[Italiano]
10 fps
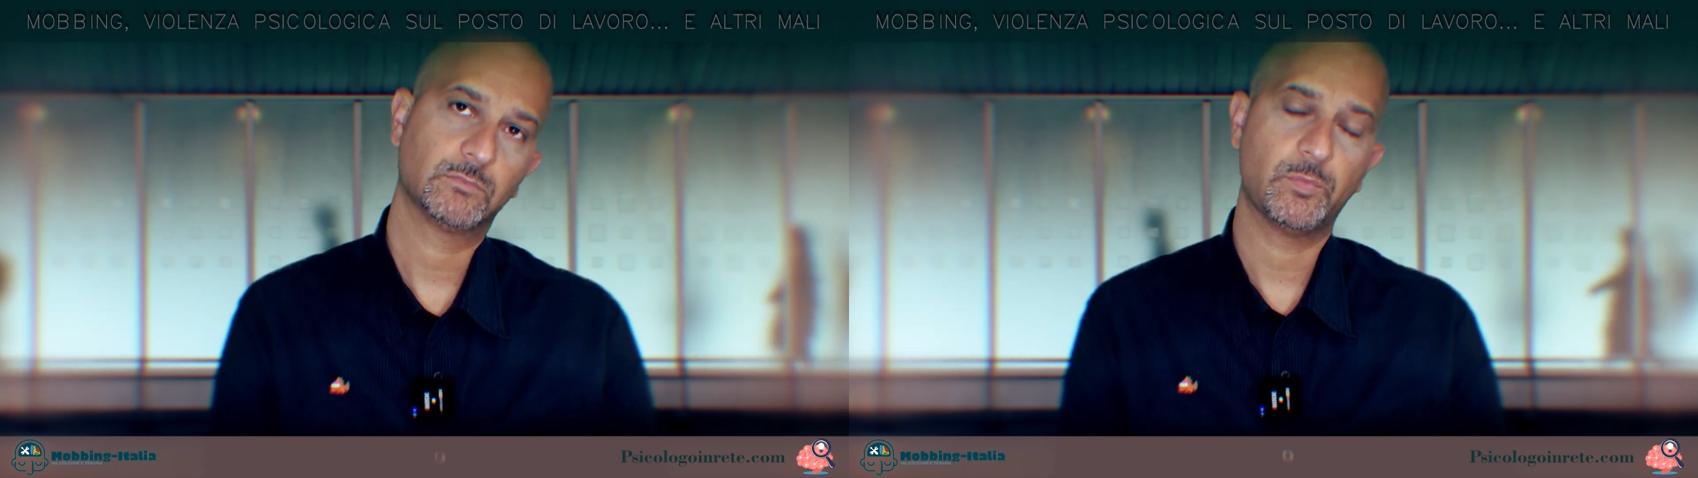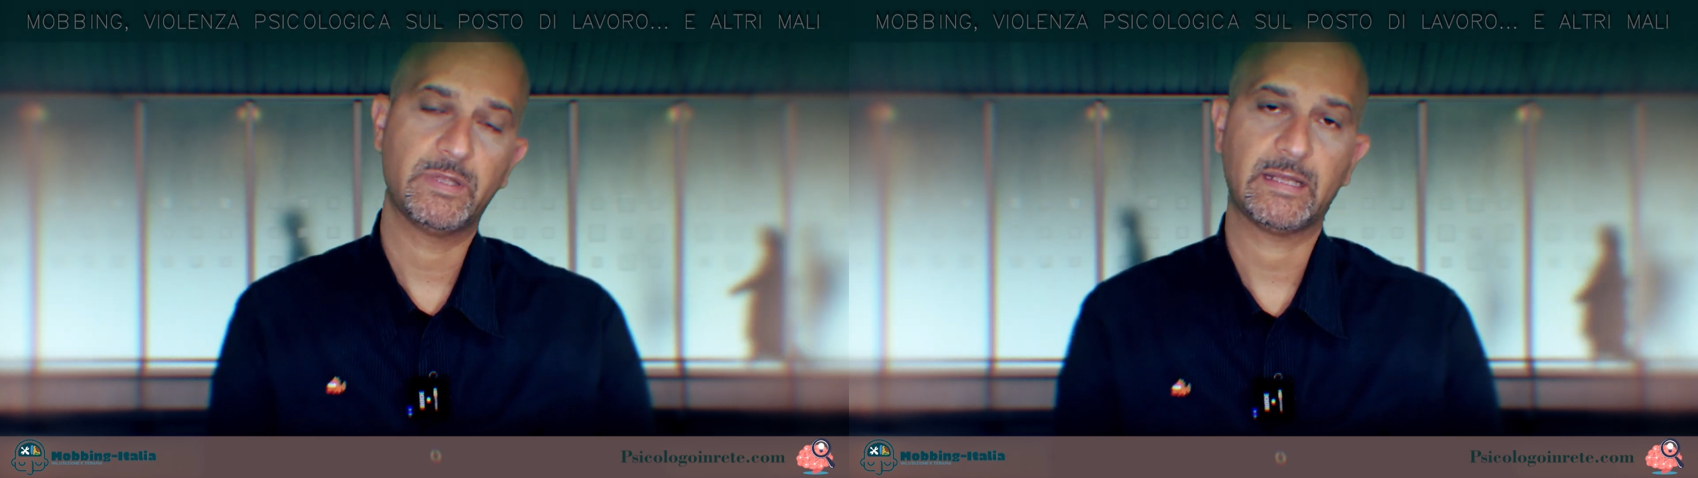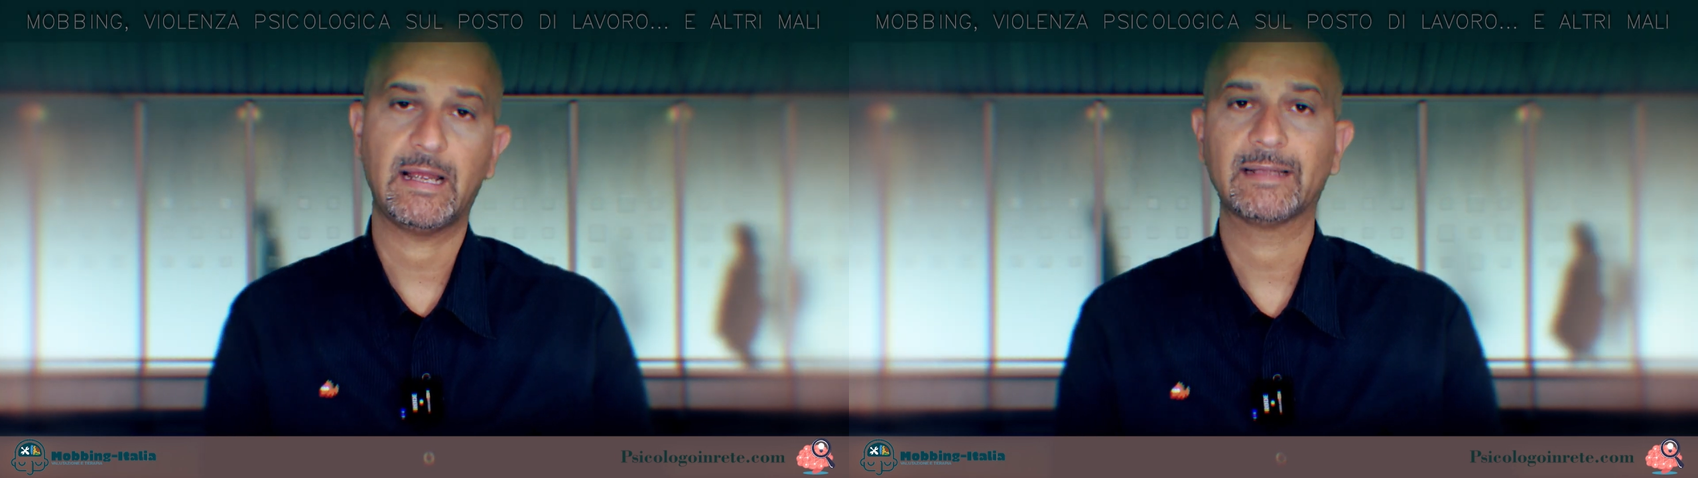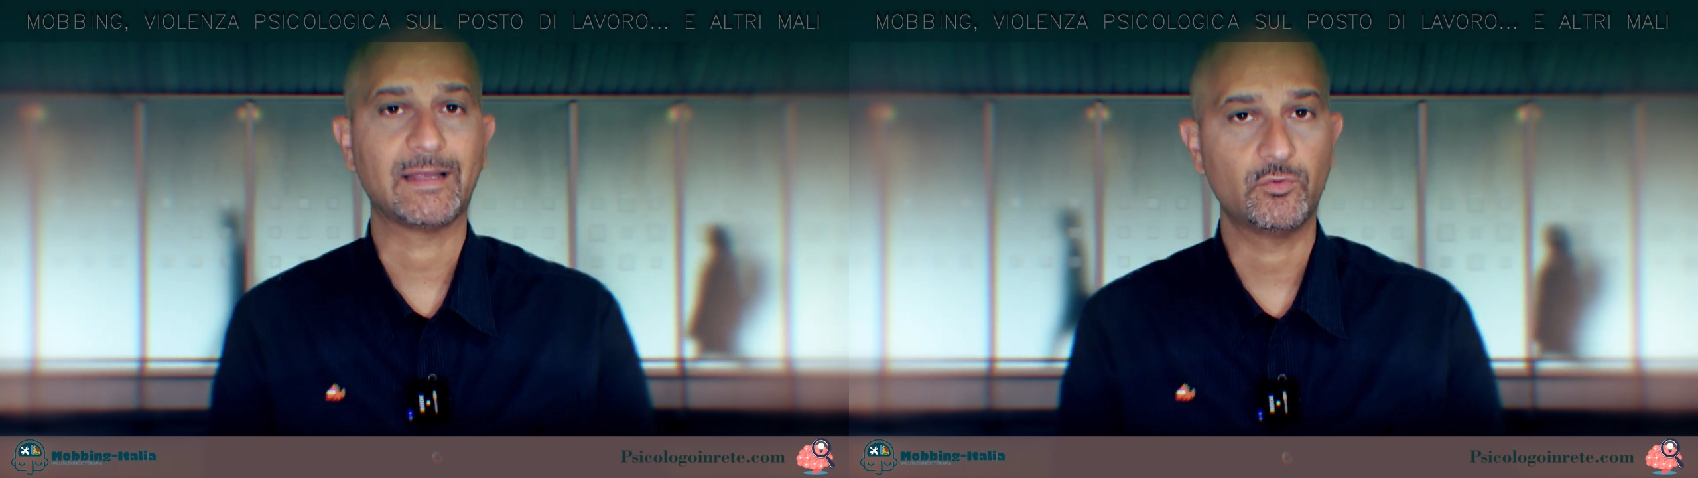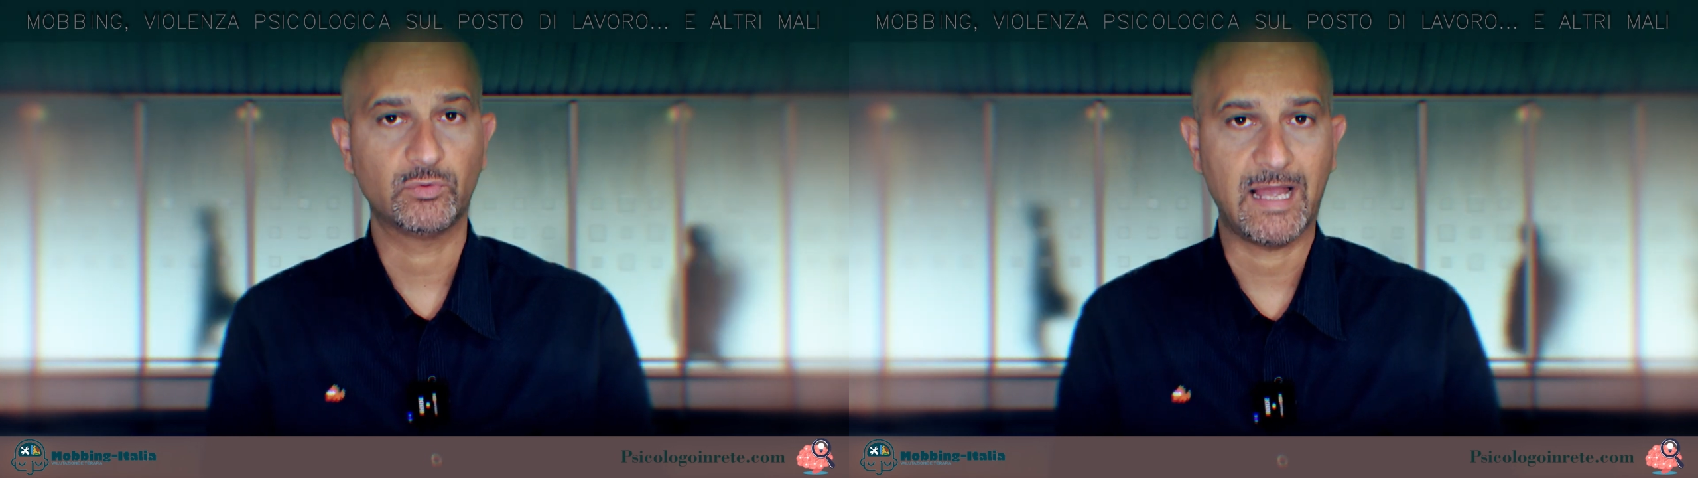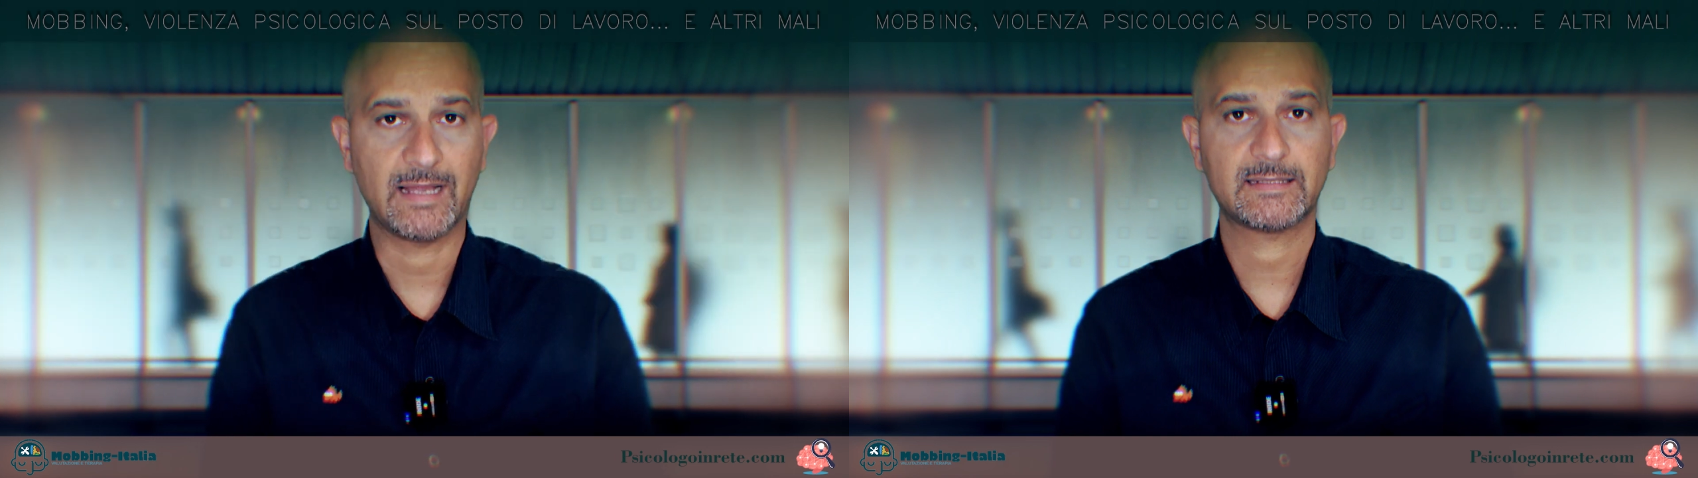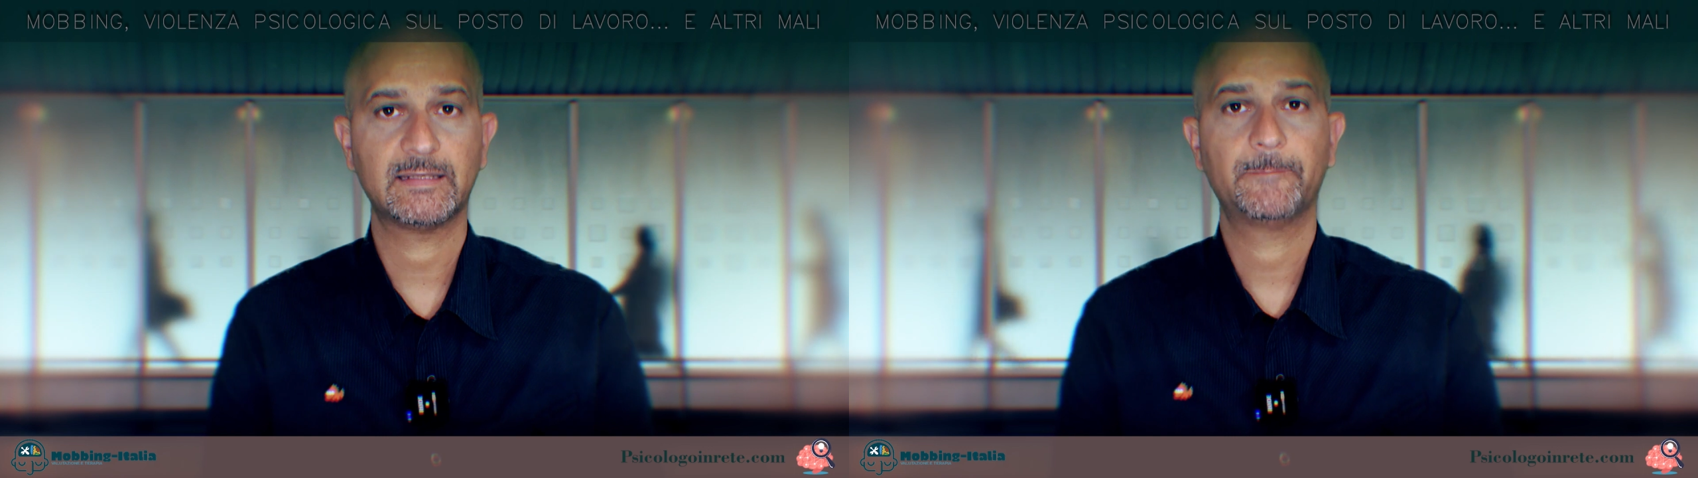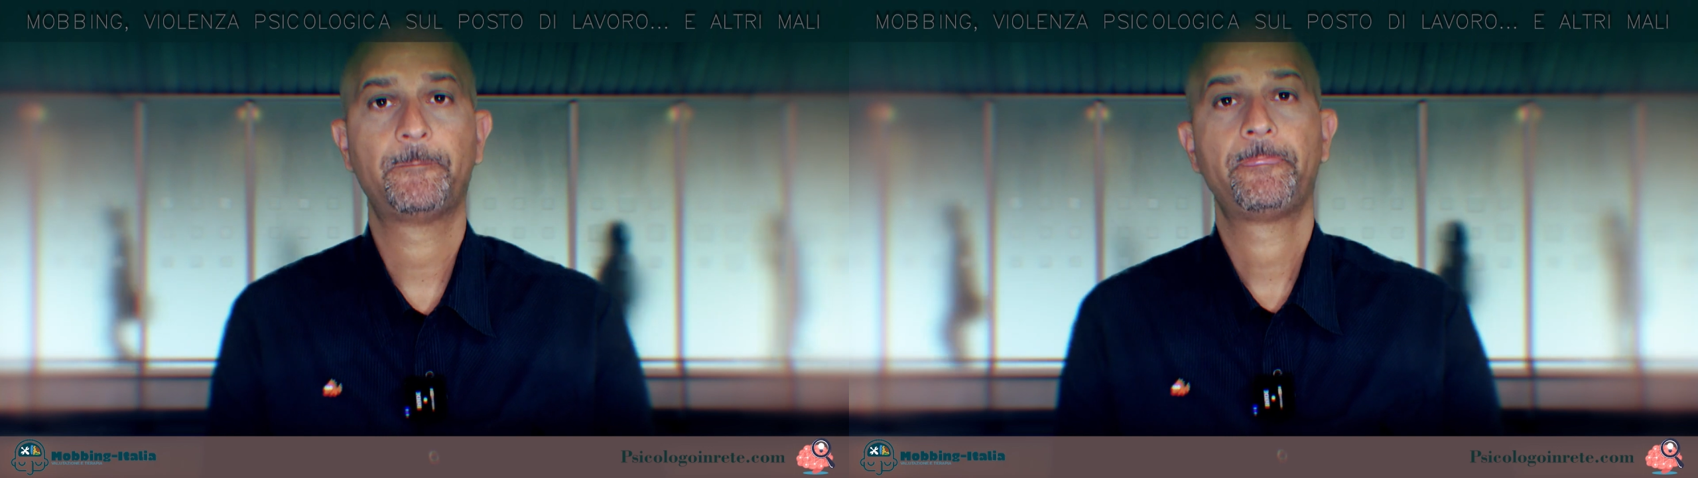come dire, ad aiutarsi.